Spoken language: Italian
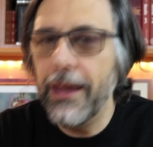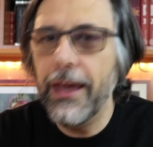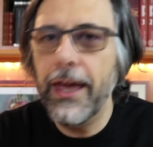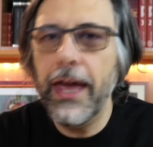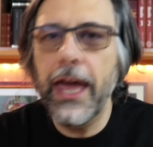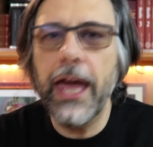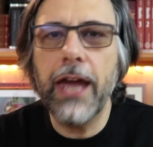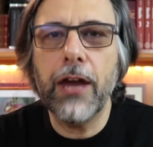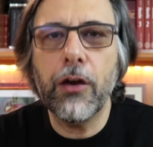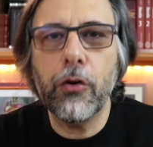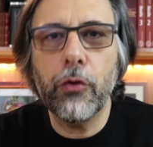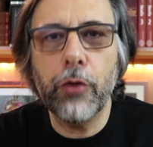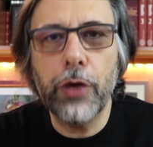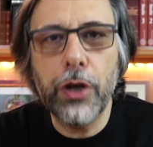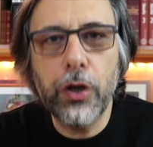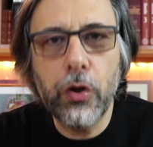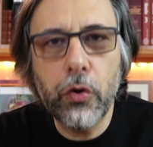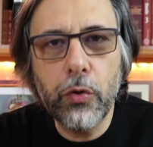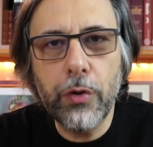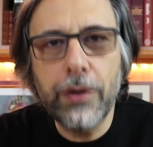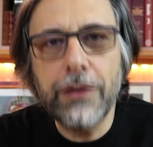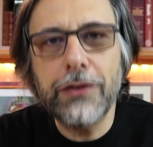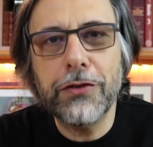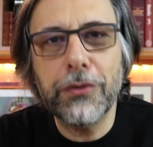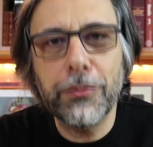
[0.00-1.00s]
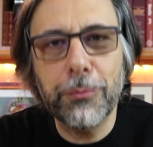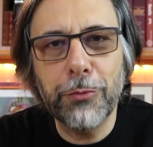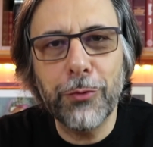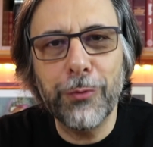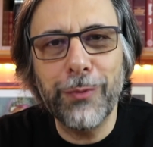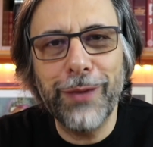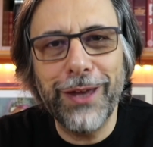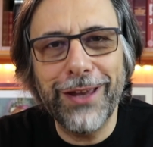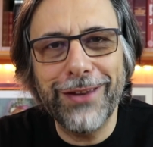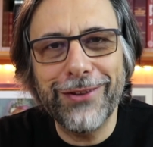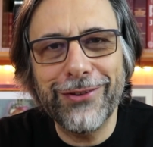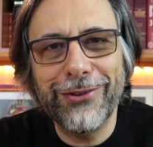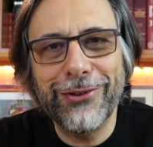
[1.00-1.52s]
Ecco, in questo
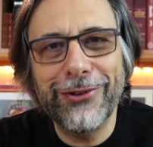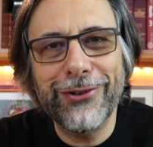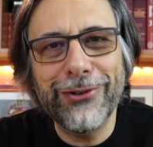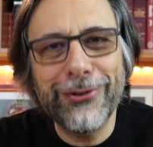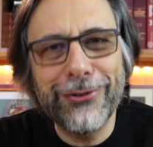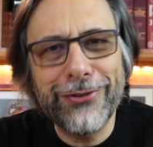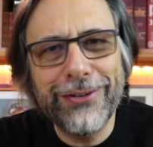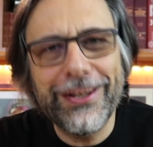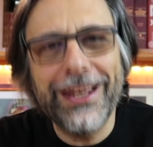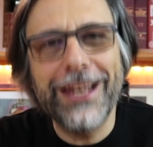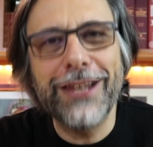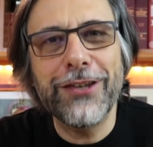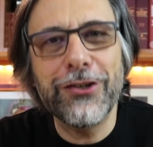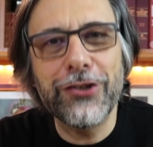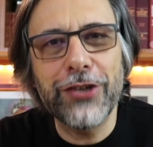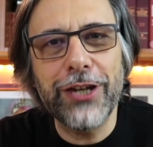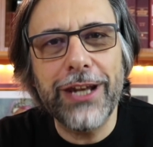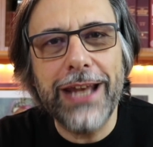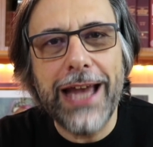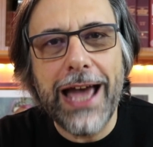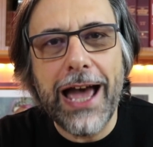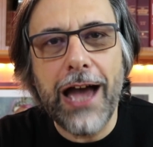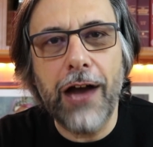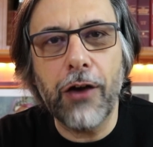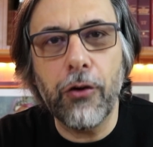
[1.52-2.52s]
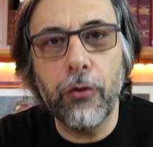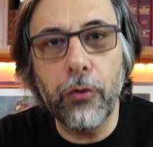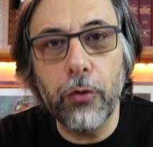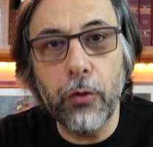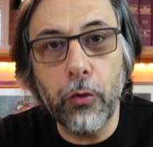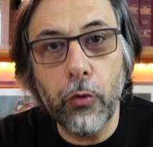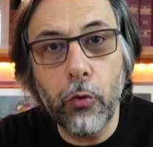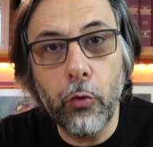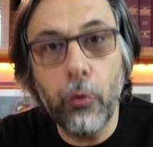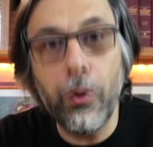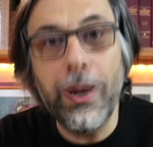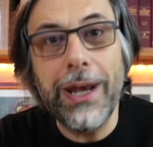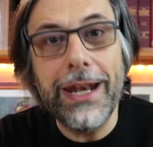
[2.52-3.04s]
momento nel
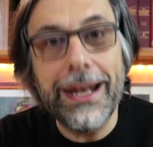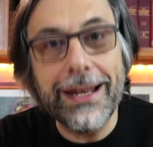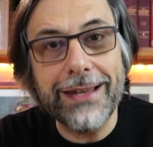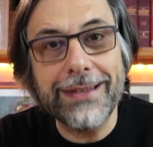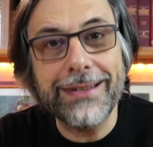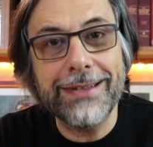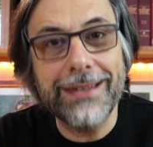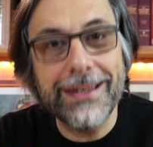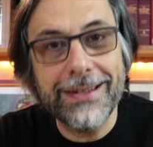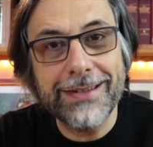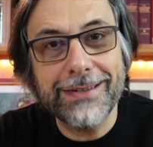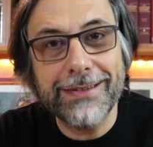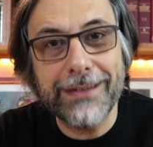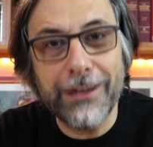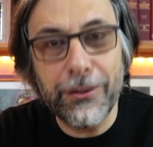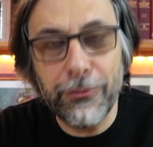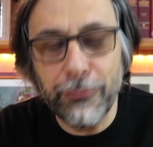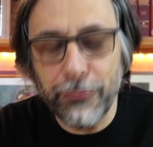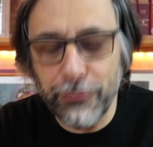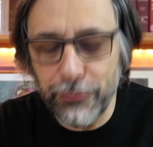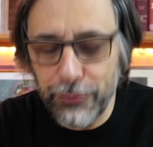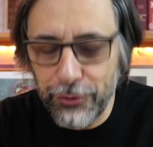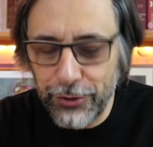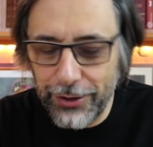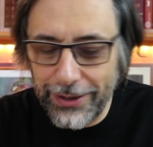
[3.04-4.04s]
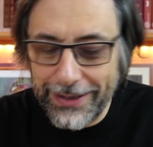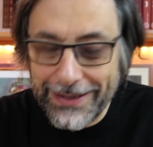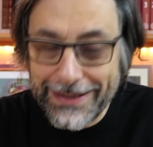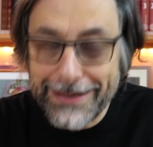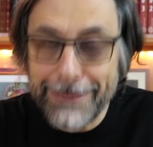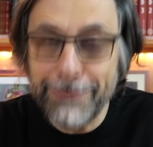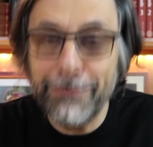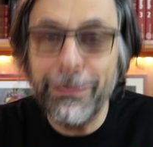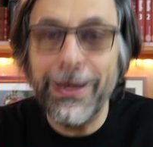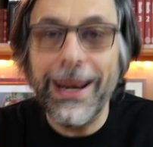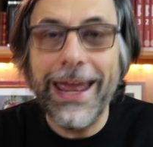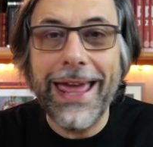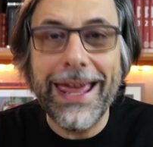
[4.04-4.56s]
cenacolo quella stessa luce
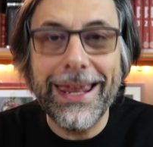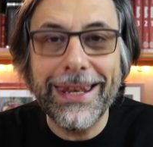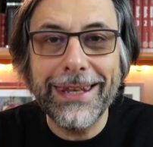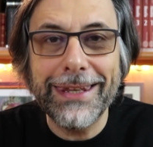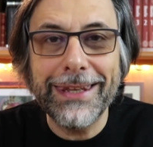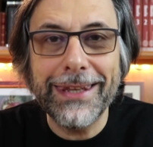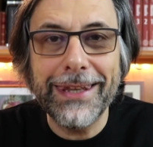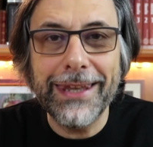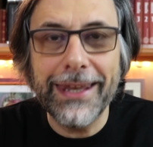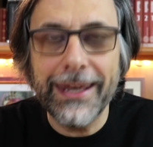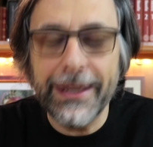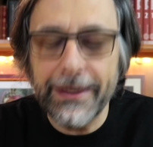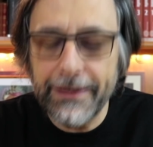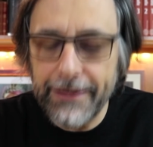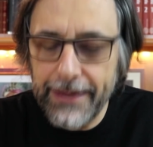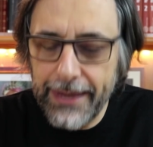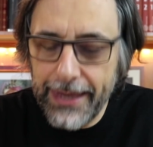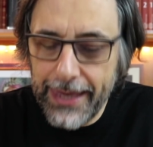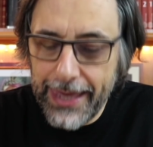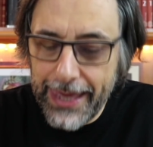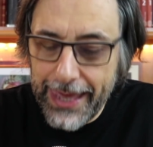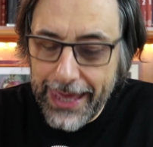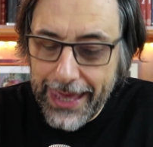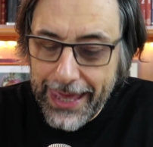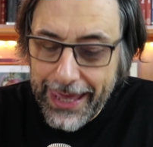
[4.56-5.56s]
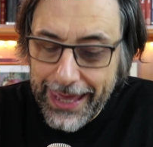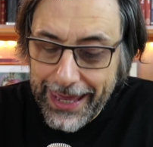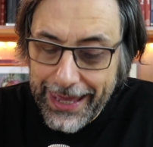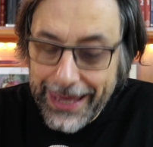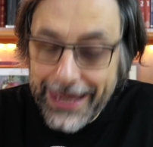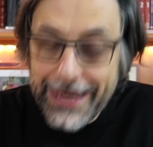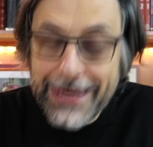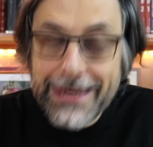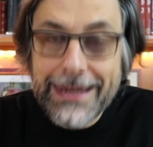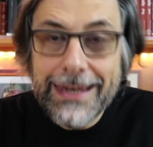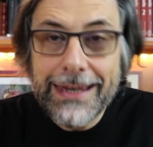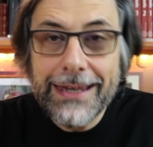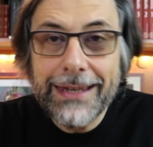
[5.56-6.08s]
splende
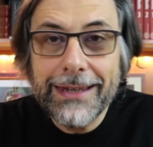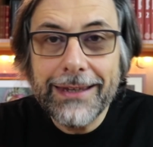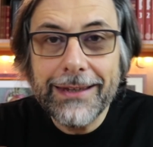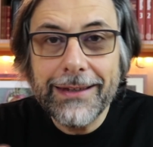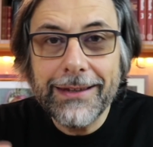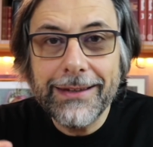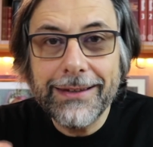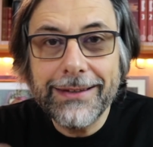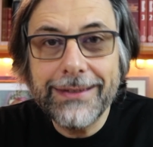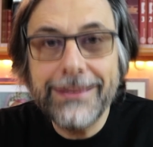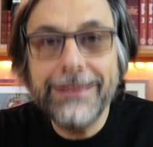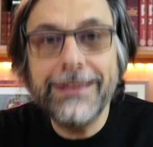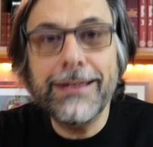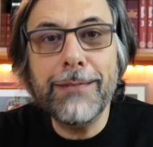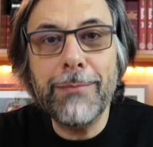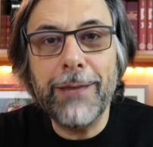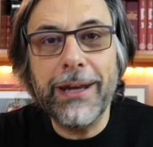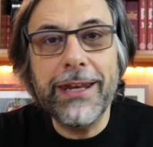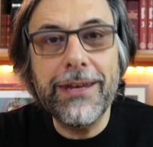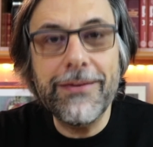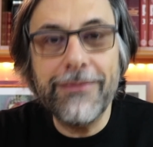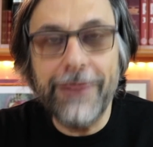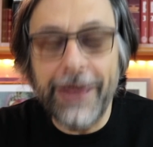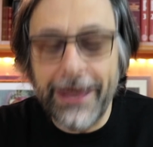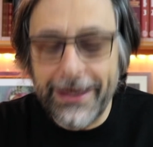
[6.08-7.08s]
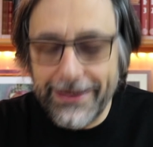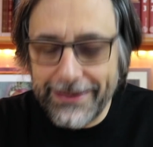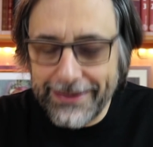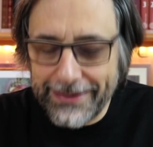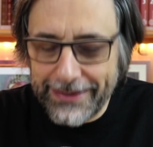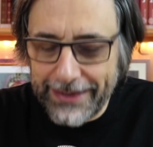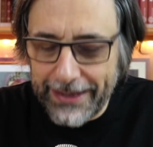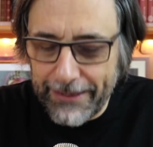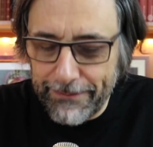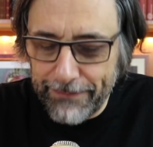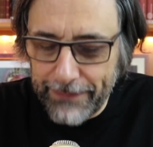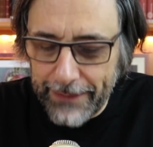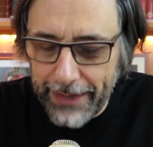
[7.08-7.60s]
e si
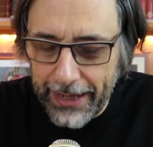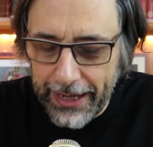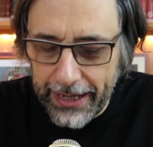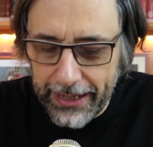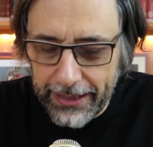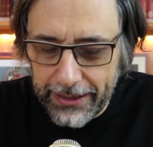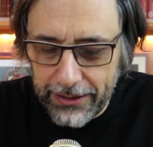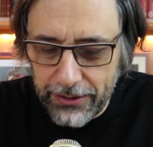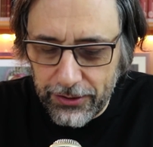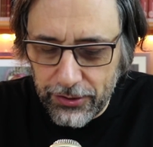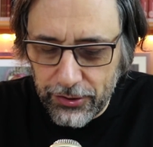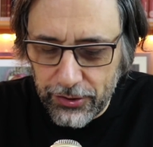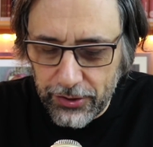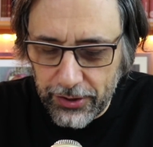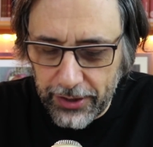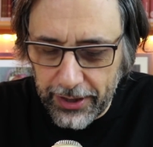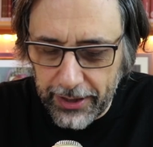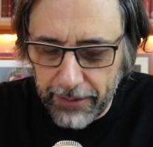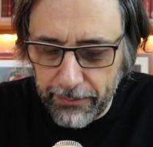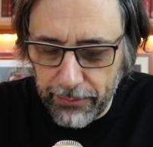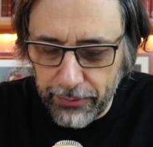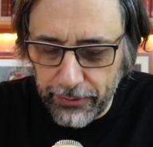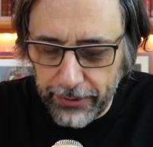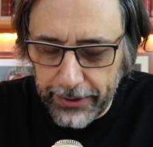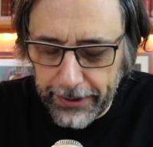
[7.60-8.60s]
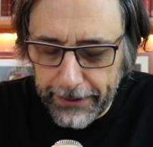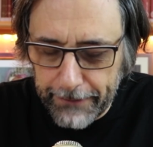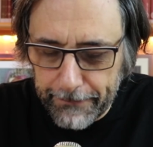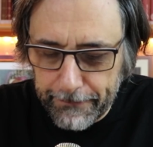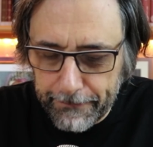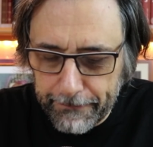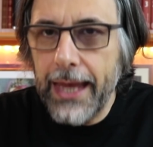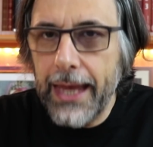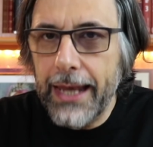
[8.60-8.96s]
manifesta ai discepoli.